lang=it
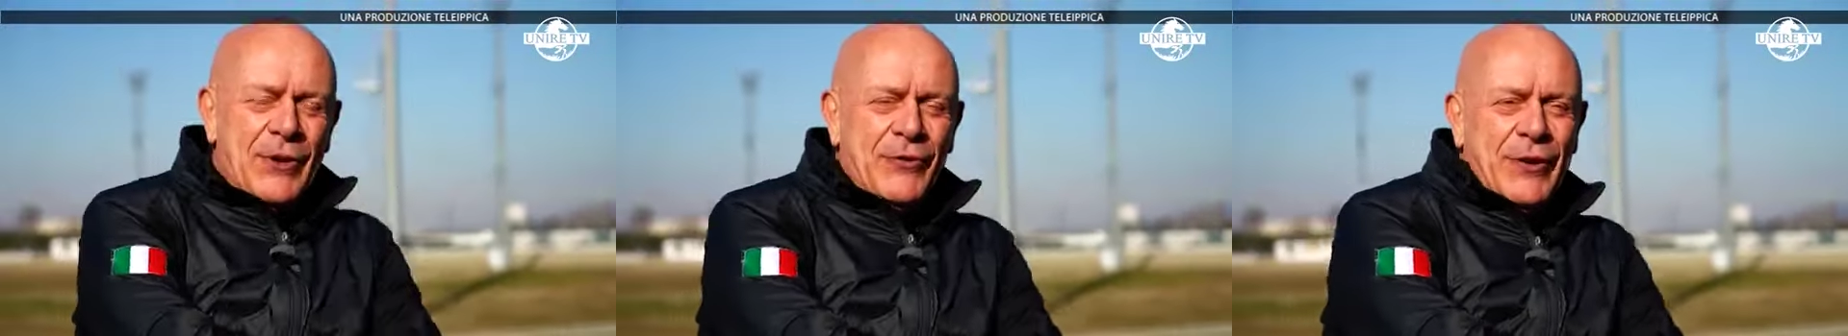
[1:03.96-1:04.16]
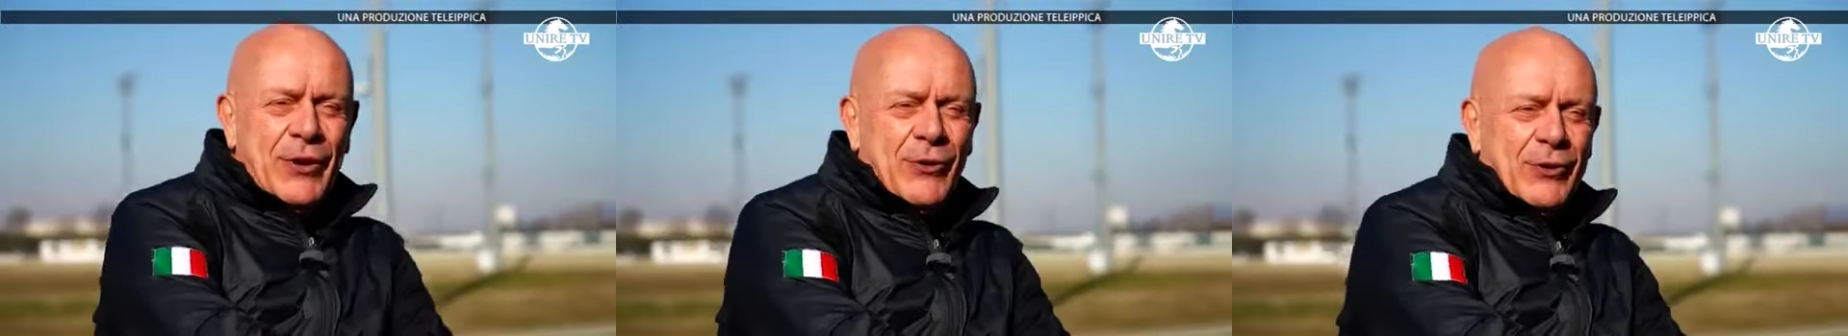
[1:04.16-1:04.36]

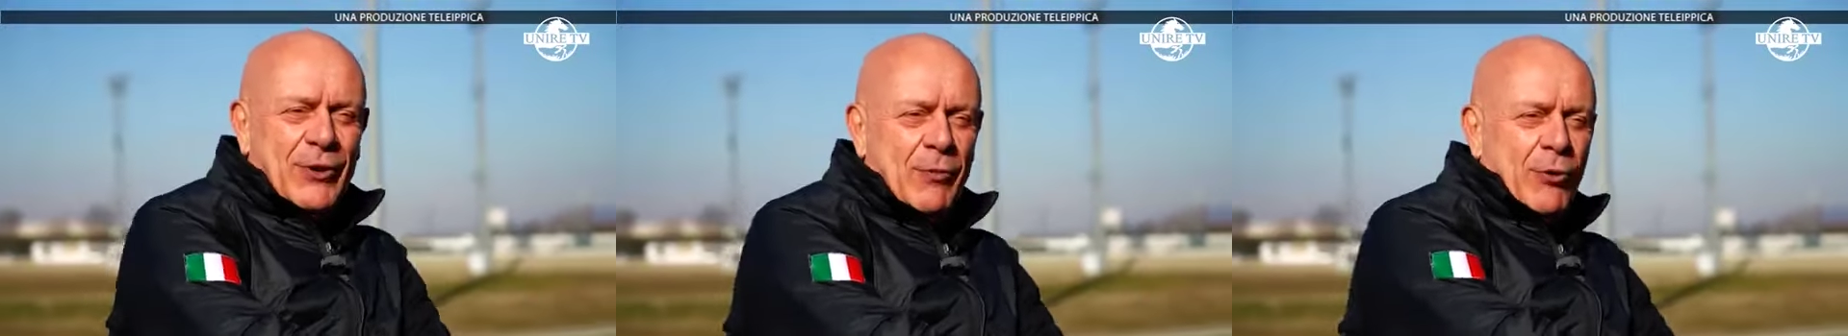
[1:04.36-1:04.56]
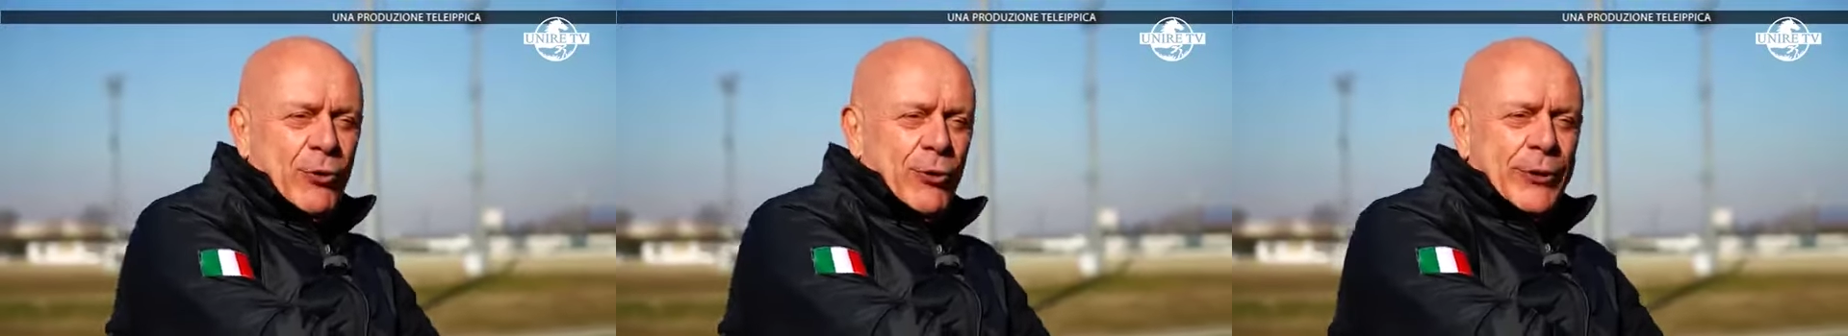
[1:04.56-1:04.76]
Io vengo
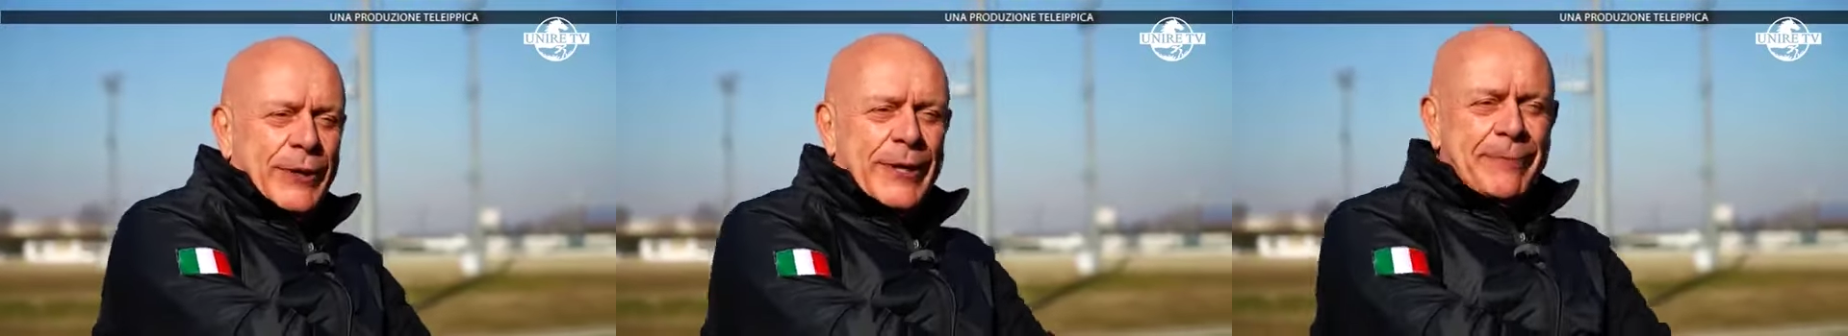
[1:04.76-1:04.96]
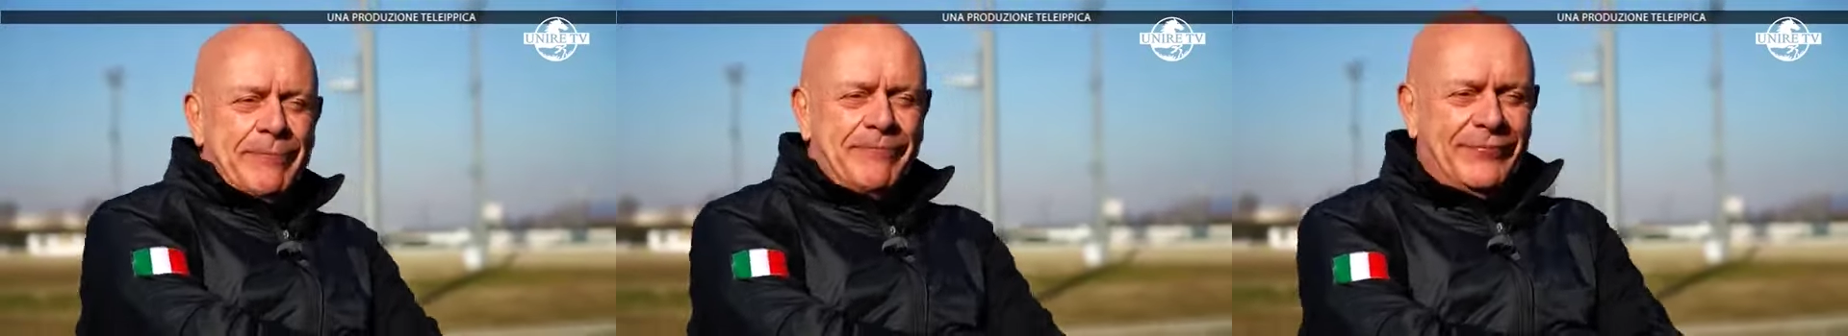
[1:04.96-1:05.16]
da
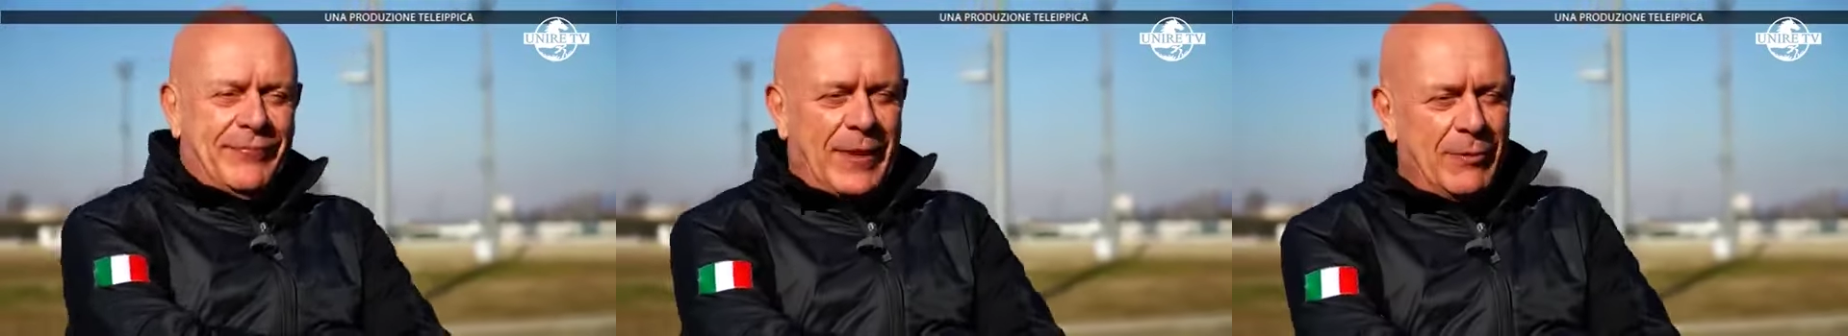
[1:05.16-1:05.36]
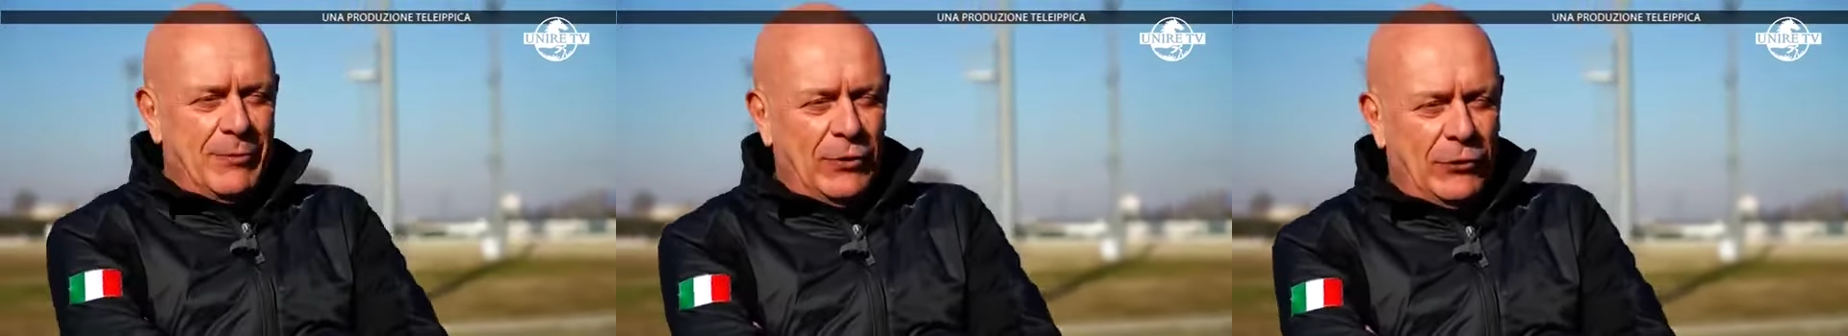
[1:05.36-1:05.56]
Bologna,
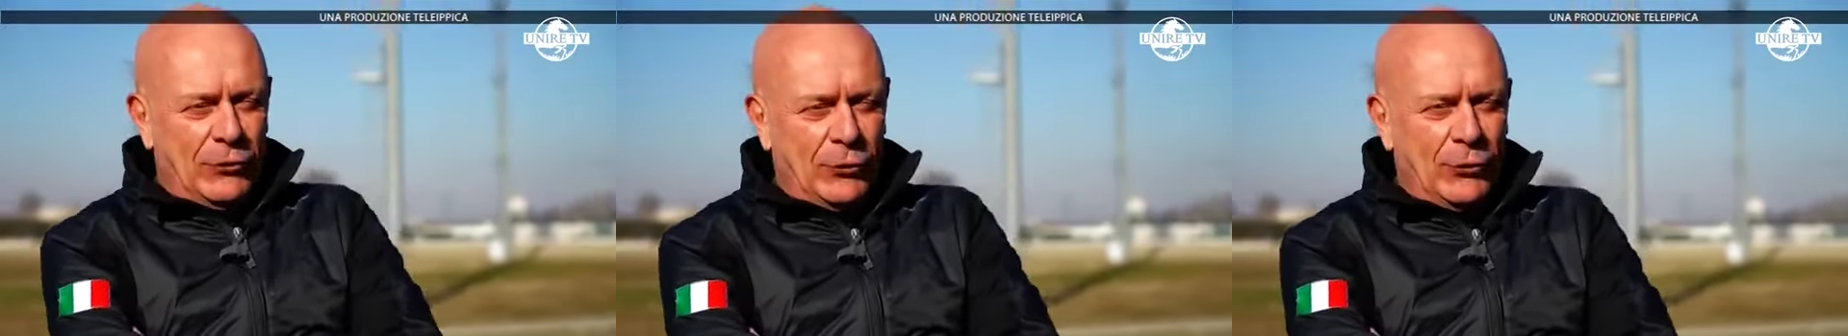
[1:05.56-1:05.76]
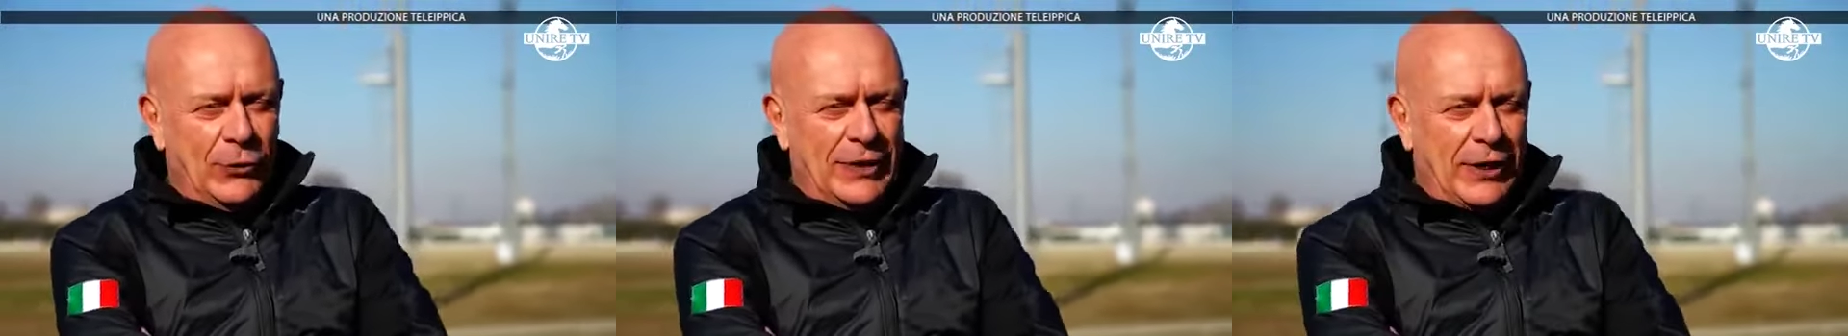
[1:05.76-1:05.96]
mi
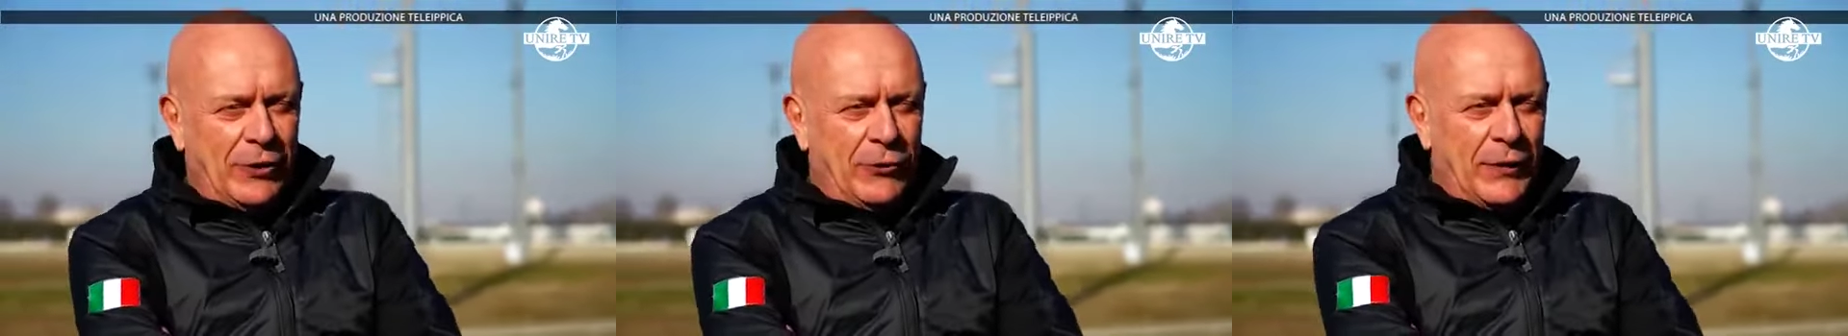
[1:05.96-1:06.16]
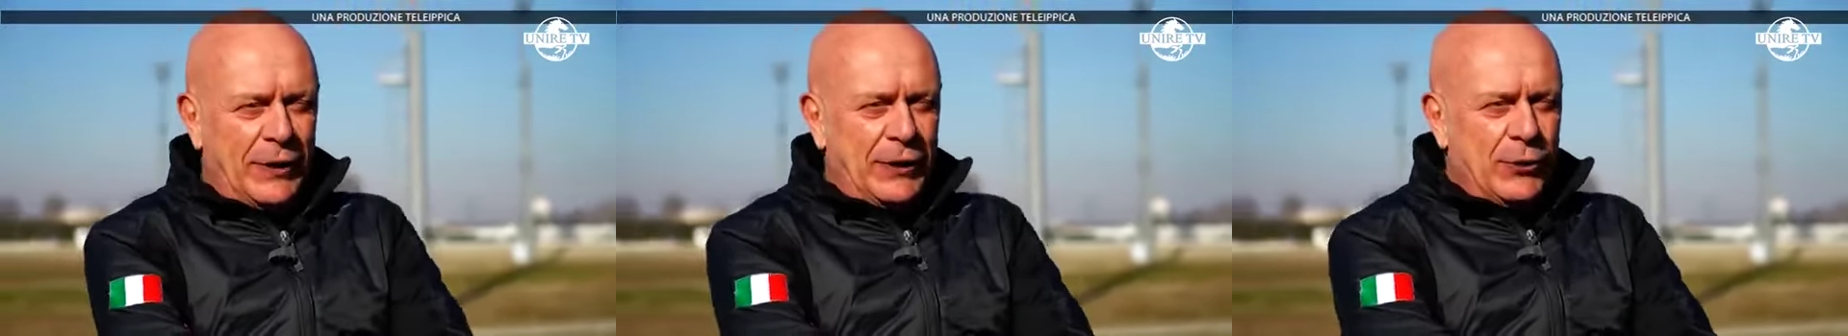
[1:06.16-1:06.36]
sono
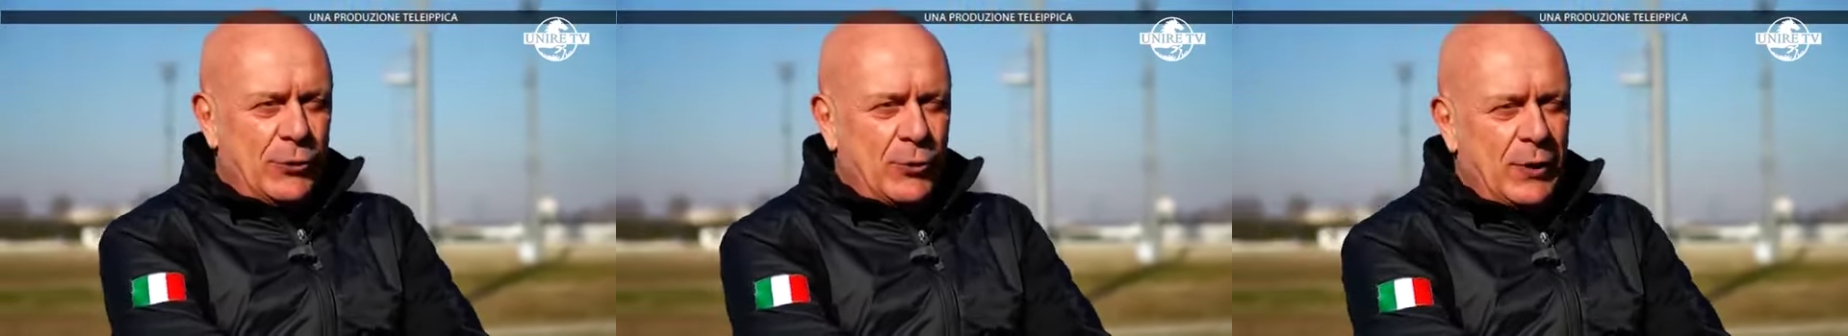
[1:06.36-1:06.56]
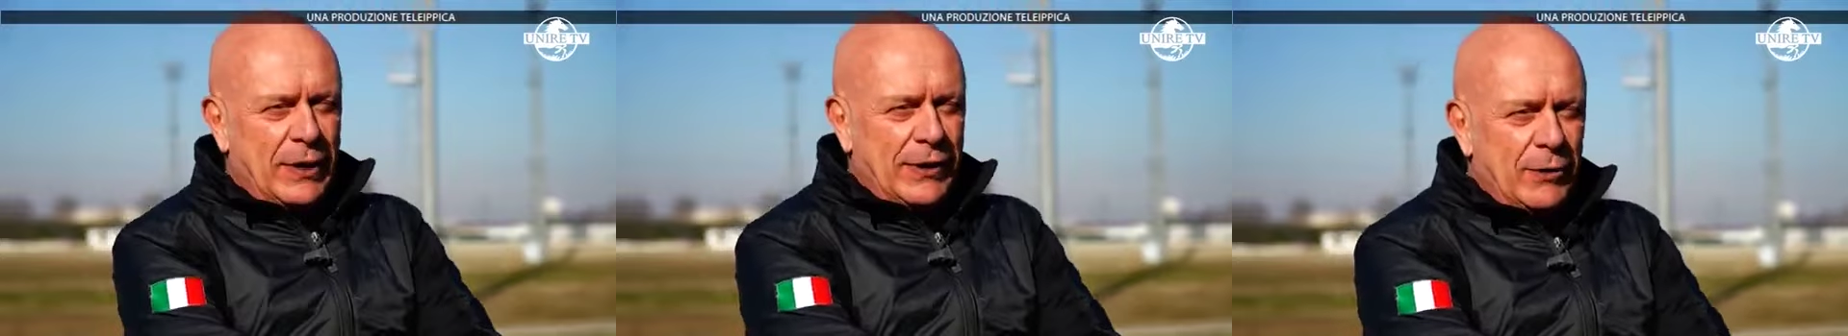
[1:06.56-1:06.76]

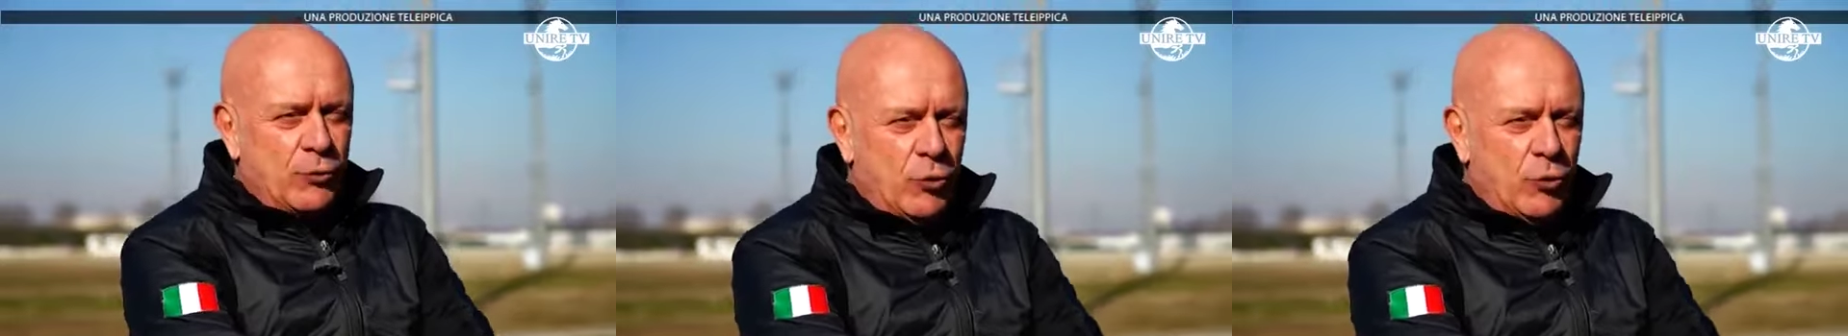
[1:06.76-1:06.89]
trasferito qua nel